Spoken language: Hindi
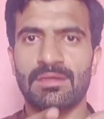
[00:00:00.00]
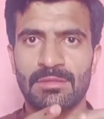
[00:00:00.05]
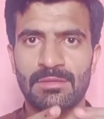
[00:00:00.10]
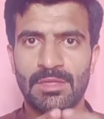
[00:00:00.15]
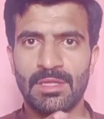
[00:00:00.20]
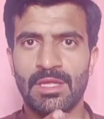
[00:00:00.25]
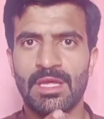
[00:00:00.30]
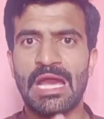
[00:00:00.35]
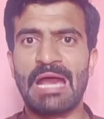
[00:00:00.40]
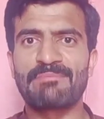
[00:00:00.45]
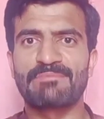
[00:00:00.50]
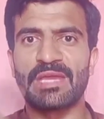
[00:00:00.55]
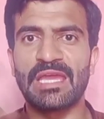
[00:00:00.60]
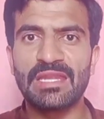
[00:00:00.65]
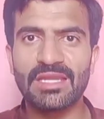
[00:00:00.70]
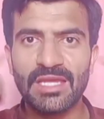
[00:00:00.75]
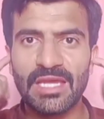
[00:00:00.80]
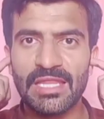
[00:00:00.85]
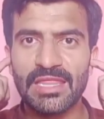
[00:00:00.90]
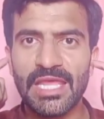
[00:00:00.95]
हाँ
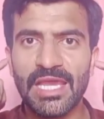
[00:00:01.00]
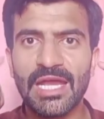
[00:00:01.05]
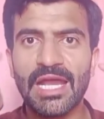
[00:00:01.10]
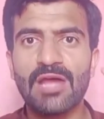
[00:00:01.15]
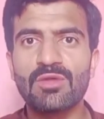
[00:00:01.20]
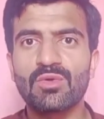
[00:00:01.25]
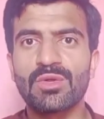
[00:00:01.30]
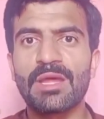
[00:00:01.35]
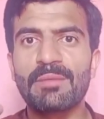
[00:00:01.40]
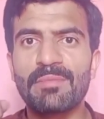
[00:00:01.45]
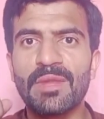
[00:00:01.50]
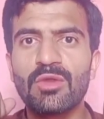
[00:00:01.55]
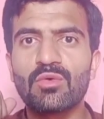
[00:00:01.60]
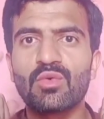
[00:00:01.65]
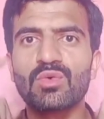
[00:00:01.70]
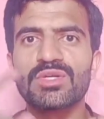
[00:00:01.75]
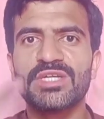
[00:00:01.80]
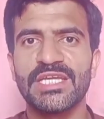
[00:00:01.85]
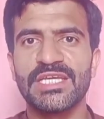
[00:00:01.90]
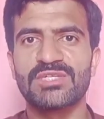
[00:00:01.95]
आपके गंदे कानों ने
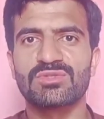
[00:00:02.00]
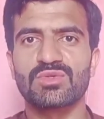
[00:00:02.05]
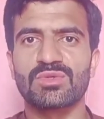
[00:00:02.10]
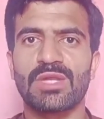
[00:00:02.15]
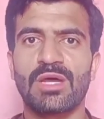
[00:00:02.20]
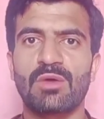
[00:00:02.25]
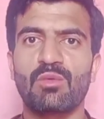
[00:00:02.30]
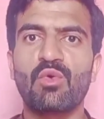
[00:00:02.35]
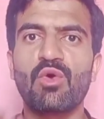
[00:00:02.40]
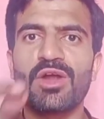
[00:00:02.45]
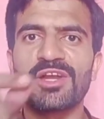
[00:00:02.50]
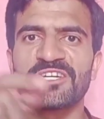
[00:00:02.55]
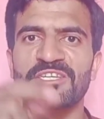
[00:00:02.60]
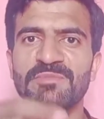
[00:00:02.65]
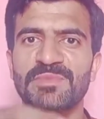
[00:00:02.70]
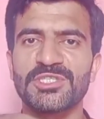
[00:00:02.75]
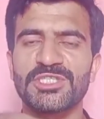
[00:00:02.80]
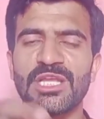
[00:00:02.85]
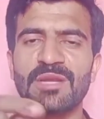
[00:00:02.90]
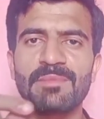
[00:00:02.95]
बिल्कुल ठीक सुना वो
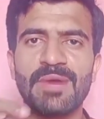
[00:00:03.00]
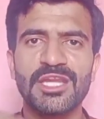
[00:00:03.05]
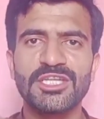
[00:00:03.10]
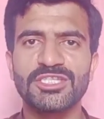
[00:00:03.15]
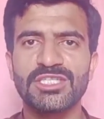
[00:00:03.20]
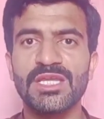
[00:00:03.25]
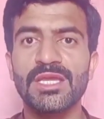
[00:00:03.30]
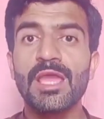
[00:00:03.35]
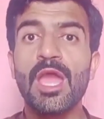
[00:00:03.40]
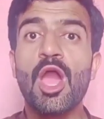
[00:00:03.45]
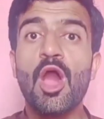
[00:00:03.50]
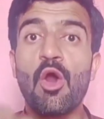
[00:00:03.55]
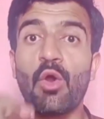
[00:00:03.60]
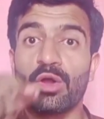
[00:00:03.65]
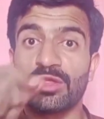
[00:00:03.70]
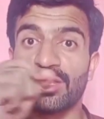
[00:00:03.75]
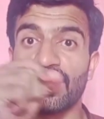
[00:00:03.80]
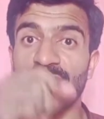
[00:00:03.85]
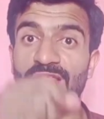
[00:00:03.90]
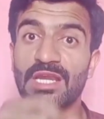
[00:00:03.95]
आर्टिफिशियल बारिश थी
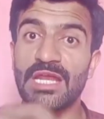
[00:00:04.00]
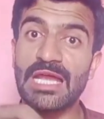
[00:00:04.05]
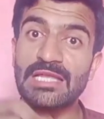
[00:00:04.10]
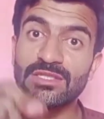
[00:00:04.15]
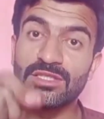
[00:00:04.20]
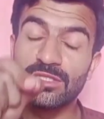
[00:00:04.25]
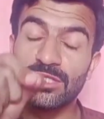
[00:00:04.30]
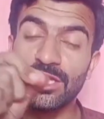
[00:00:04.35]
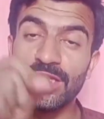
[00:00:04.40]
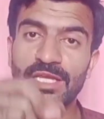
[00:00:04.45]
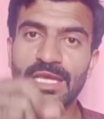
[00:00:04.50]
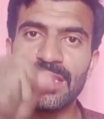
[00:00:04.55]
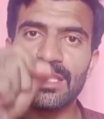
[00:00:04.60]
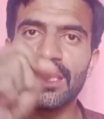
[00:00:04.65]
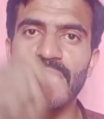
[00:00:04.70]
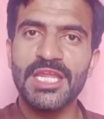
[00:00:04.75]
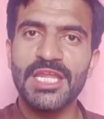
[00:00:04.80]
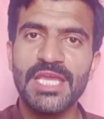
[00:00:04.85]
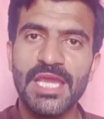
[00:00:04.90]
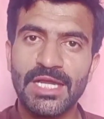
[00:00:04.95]
और चंद्रयान थ्री के
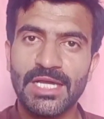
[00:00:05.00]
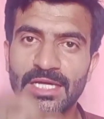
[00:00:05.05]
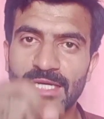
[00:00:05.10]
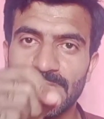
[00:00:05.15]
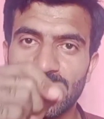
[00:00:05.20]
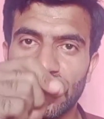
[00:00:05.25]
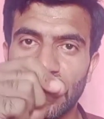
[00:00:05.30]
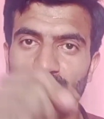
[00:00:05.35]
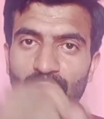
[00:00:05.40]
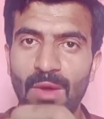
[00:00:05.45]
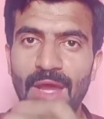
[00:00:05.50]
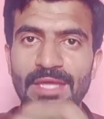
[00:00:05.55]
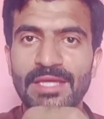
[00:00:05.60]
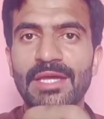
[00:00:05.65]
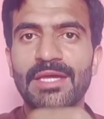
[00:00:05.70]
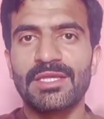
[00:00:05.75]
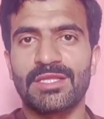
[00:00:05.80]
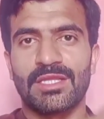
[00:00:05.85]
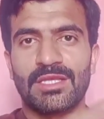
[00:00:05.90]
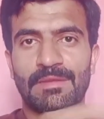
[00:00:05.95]
जरिए करवाई
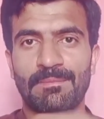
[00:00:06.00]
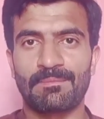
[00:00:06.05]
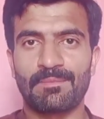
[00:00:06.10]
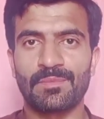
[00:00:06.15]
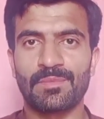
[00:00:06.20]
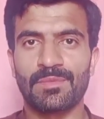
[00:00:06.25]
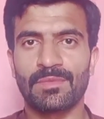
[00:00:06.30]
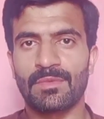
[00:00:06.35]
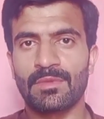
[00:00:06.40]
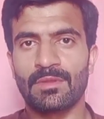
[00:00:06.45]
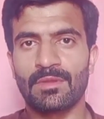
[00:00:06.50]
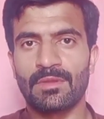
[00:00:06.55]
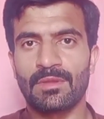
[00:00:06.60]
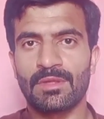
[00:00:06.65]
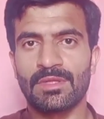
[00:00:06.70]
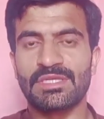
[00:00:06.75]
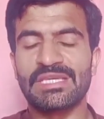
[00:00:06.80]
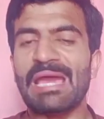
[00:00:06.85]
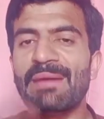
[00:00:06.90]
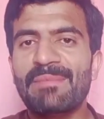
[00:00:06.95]
गई थी
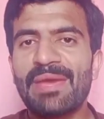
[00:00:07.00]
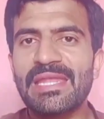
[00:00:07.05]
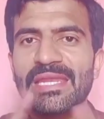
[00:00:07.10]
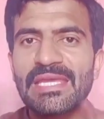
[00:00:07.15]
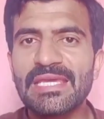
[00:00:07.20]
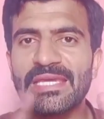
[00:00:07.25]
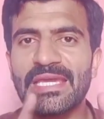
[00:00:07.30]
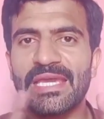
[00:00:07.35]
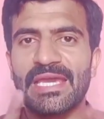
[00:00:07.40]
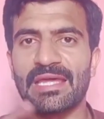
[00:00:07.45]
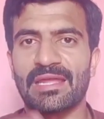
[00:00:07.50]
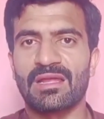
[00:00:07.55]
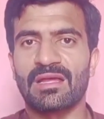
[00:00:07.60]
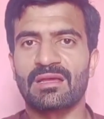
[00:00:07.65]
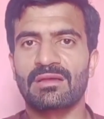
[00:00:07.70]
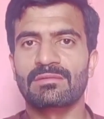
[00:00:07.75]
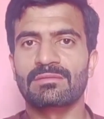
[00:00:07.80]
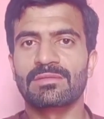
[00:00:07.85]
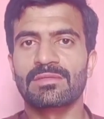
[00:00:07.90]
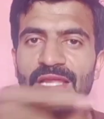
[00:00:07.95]
यह मैं नहीं कह
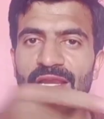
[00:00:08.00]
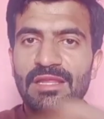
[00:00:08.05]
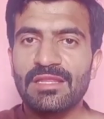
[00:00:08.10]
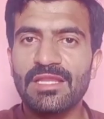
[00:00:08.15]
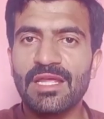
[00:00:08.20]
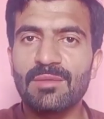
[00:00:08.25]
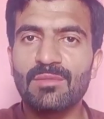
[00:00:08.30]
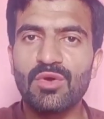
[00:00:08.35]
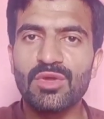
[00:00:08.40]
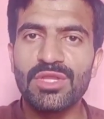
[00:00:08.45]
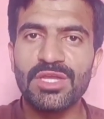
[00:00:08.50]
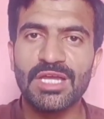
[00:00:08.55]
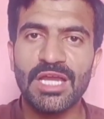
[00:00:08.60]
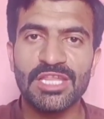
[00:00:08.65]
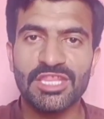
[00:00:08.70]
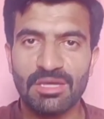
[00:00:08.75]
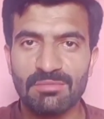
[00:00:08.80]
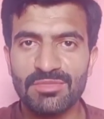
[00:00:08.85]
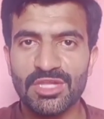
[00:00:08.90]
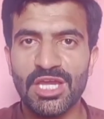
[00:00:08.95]
रहा नरेंद्र मोदी का
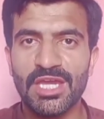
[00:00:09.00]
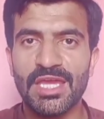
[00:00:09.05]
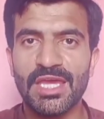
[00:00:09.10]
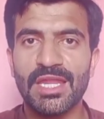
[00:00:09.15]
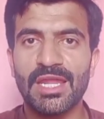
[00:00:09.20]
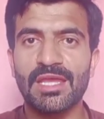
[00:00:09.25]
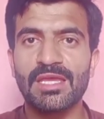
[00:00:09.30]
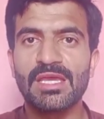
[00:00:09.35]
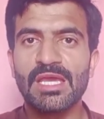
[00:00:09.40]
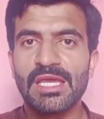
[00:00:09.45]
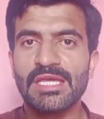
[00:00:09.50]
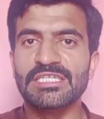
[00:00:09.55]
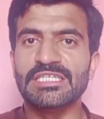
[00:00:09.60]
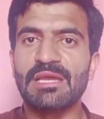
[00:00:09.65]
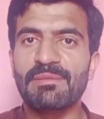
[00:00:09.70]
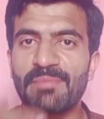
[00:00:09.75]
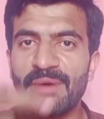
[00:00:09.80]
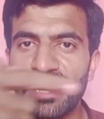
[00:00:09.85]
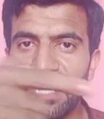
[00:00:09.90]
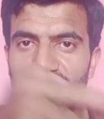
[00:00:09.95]
चमचा कह रहा है
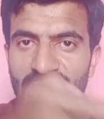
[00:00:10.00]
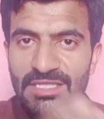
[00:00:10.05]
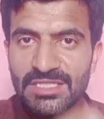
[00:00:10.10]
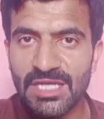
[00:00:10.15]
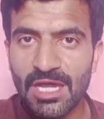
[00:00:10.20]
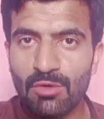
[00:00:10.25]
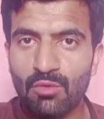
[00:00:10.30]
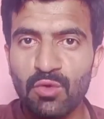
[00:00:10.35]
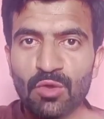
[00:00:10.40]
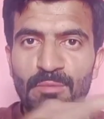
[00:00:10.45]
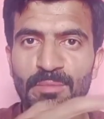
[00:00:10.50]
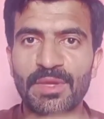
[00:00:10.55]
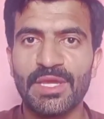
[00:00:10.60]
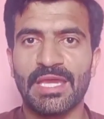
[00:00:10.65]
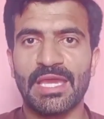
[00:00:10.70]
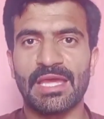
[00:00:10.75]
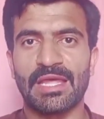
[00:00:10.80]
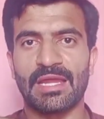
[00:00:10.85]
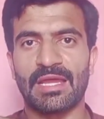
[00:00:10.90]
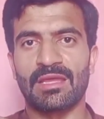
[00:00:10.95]
यह बनारस का कुल भी
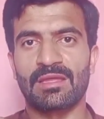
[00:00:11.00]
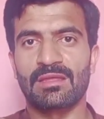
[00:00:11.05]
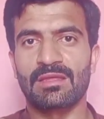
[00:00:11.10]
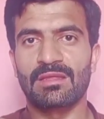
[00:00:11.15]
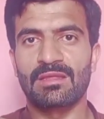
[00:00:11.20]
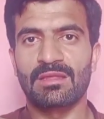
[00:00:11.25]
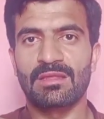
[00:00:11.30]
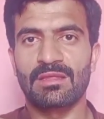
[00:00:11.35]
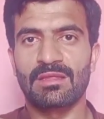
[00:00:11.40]
कह रहा है